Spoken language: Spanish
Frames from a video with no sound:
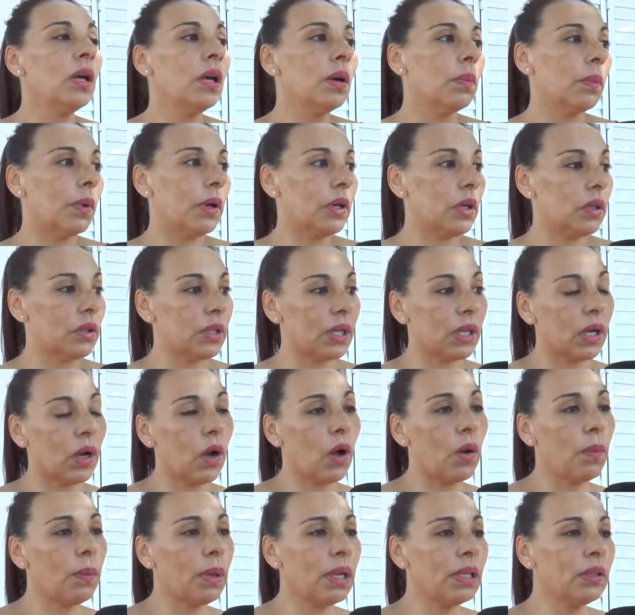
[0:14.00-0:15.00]
Bueno, te
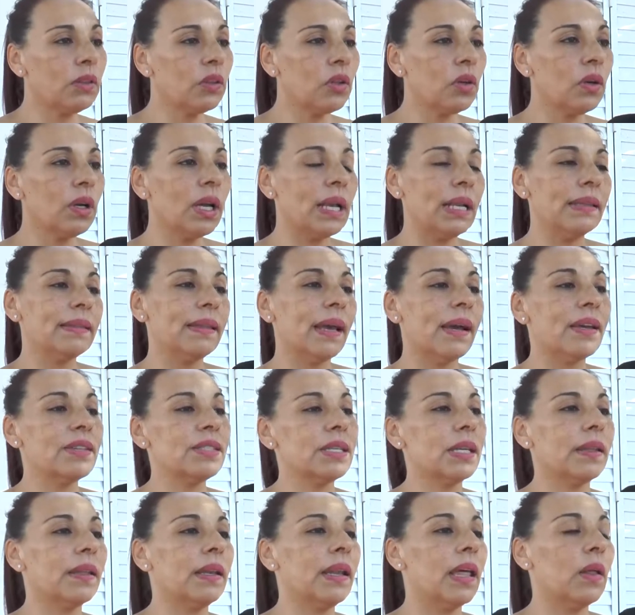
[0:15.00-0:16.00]
comento, el
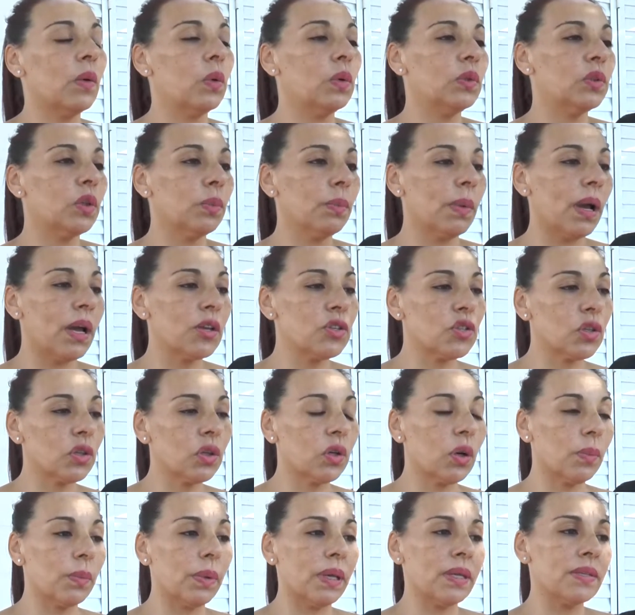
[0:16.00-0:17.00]
taller del adulto mayor
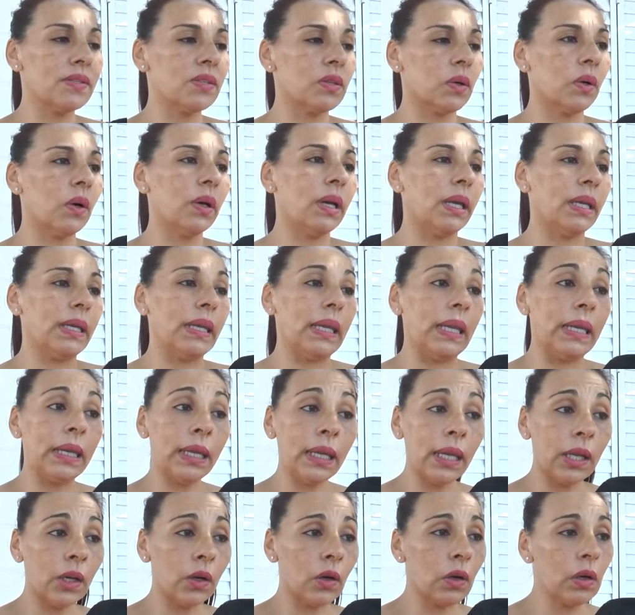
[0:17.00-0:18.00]
comenzó en
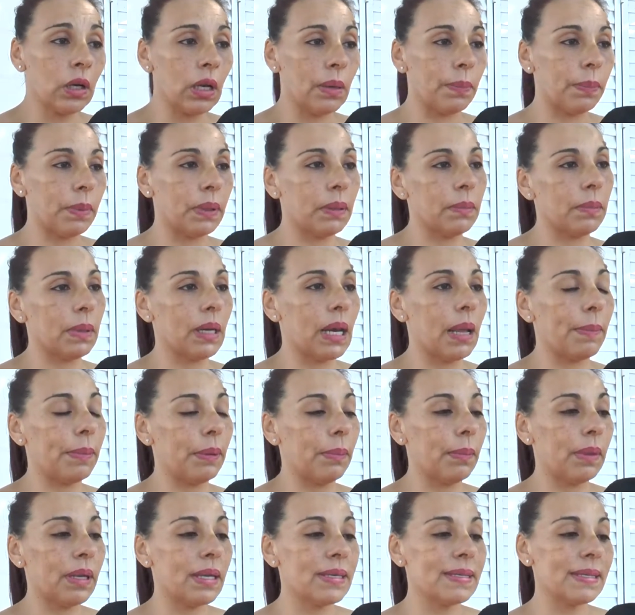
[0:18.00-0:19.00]
enero, la
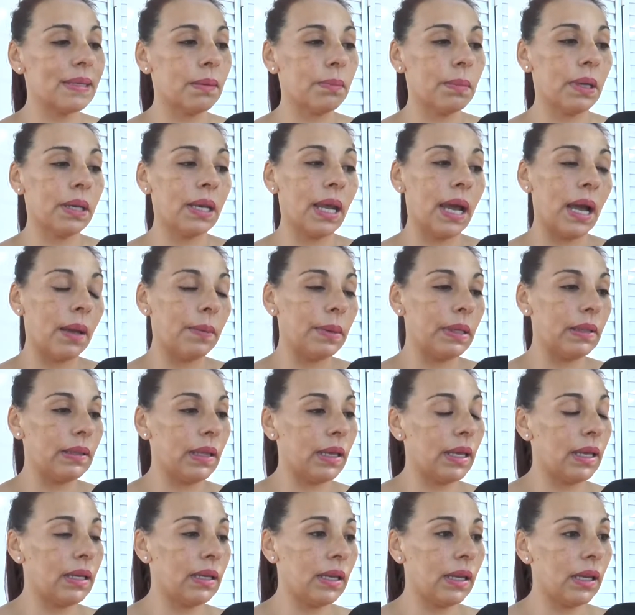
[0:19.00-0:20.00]
primera semana hábil
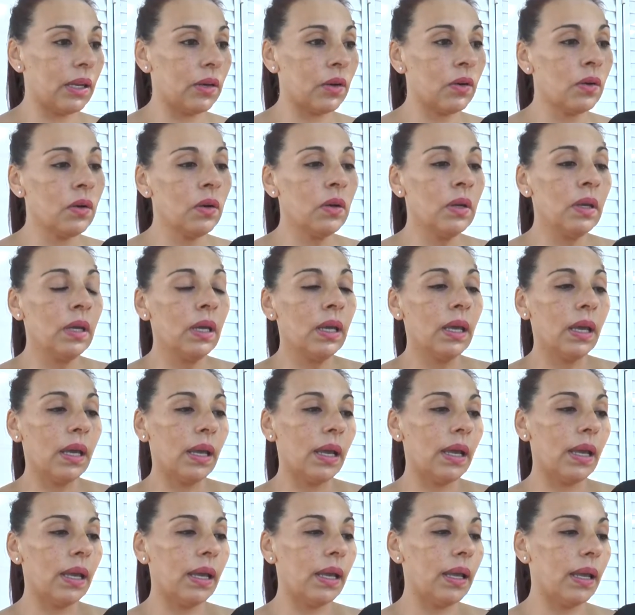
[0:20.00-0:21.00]
de enero.
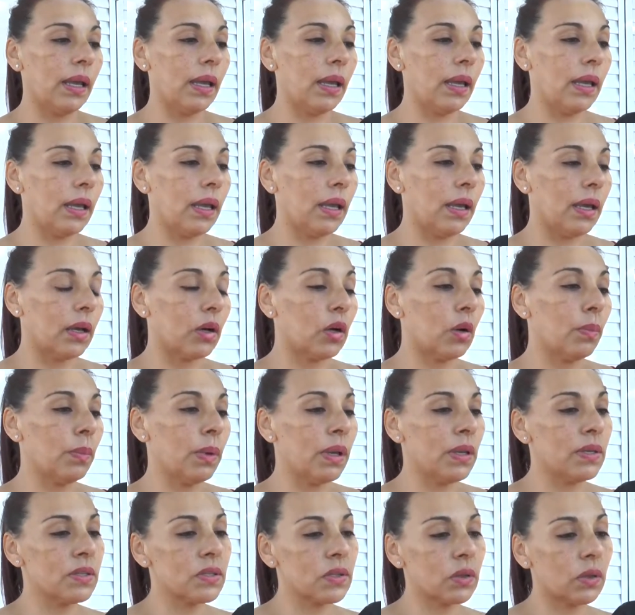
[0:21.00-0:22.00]
Eh,
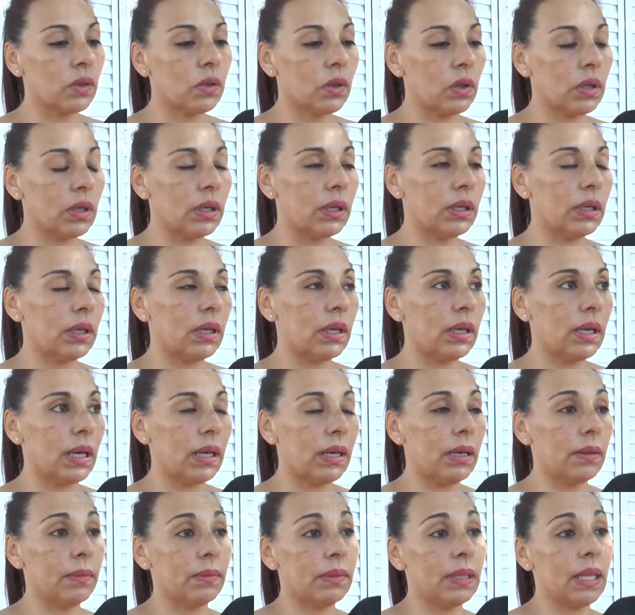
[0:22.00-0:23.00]
comenzó con
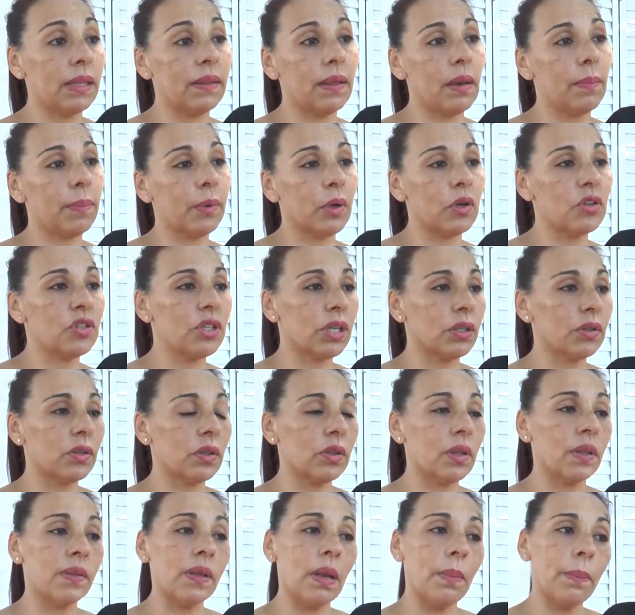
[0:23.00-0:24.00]
desde el proyecto
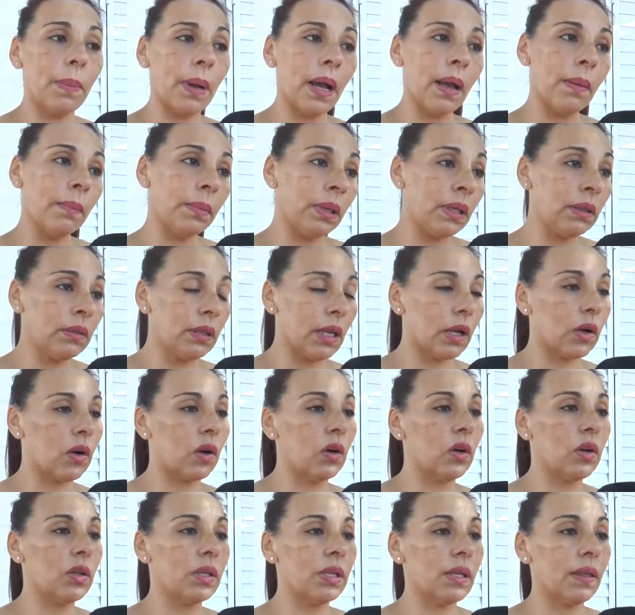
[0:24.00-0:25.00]
desde el PAMI de
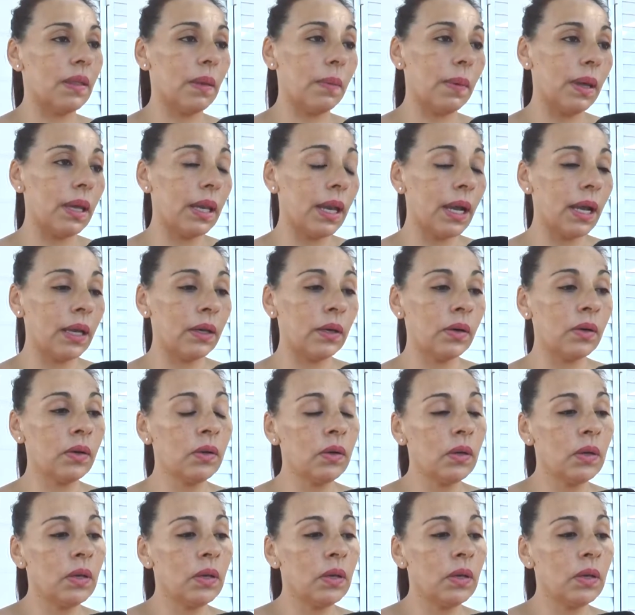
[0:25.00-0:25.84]
Colonia de Verano